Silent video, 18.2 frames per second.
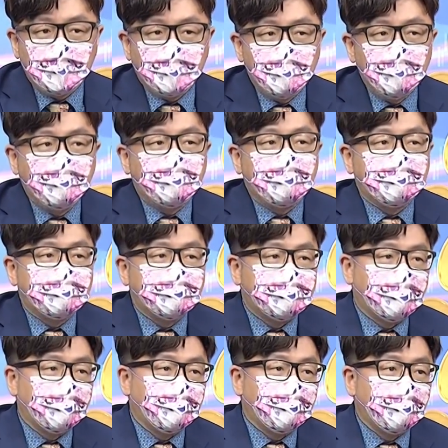问题是
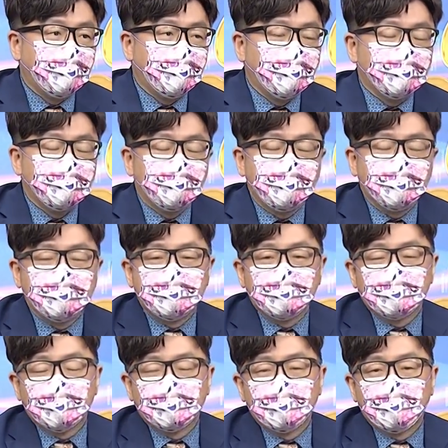在于你没有去研
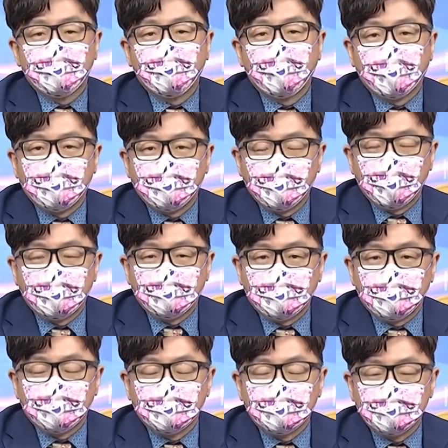究它的买卖
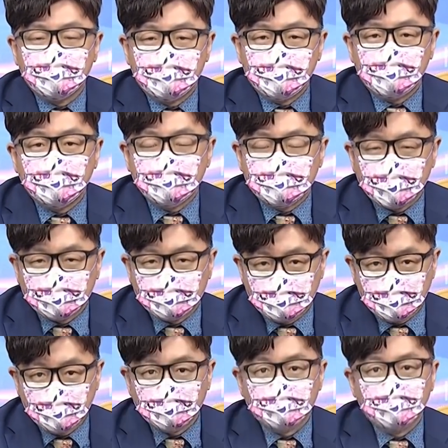点跟起涨
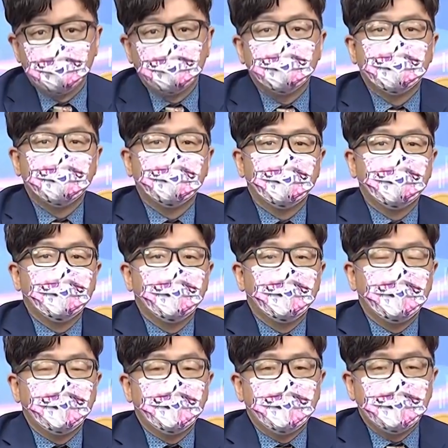点。
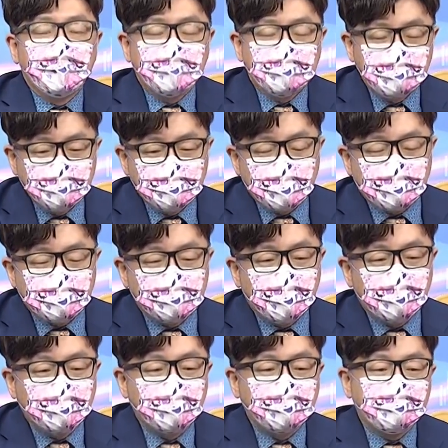市场
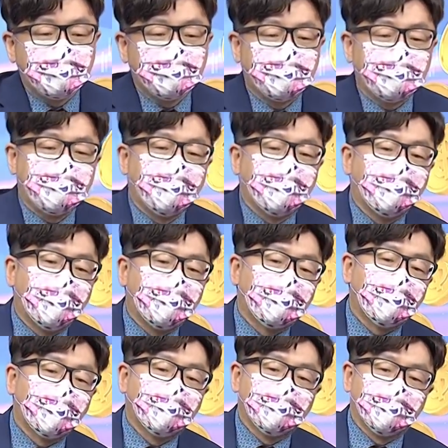上那些写
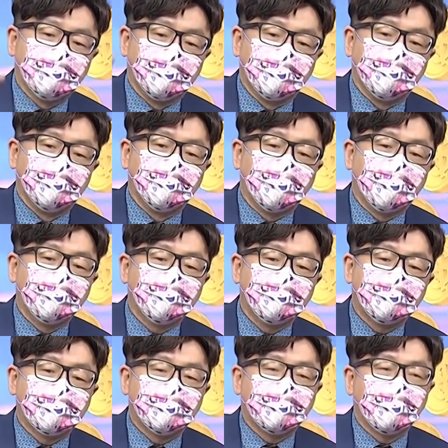报告的人，他
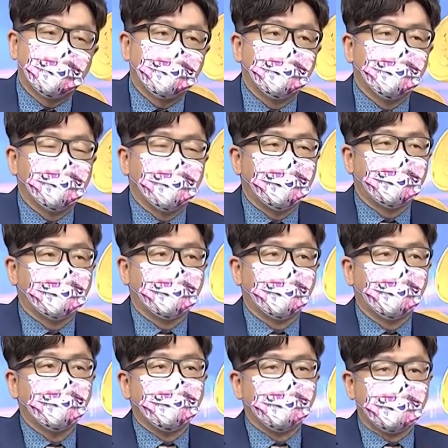都只告诉你一个
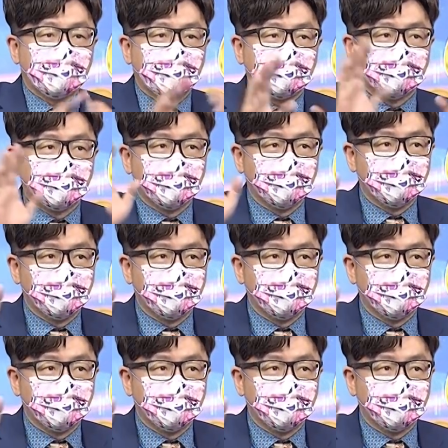故事。